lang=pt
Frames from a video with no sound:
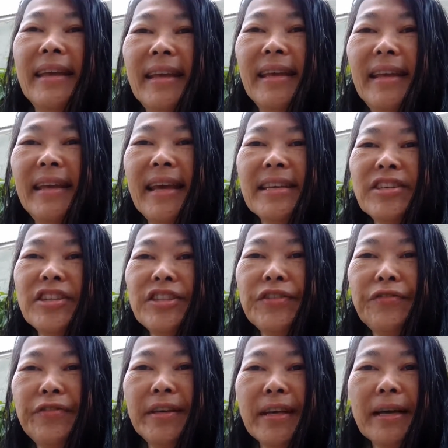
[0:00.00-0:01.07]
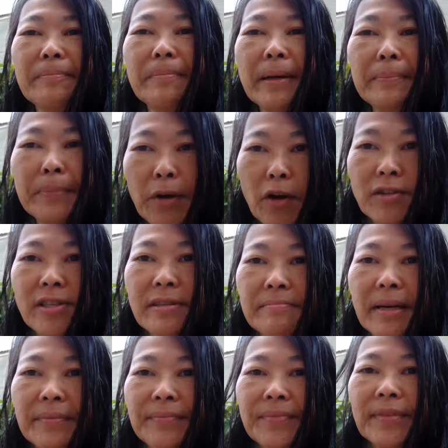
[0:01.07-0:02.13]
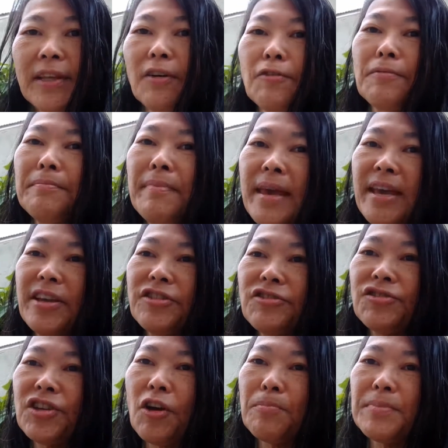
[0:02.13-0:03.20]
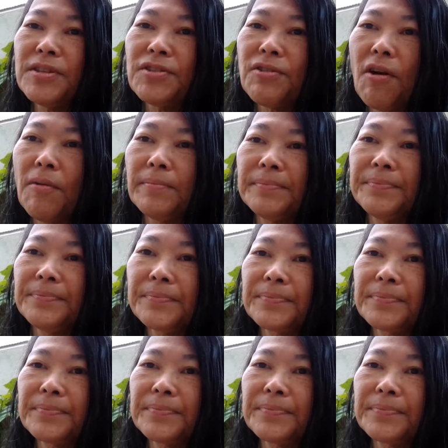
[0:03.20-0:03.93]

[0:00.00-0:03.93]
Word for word: E a gente fica para próxima. Então um beijo, tchau pessoal.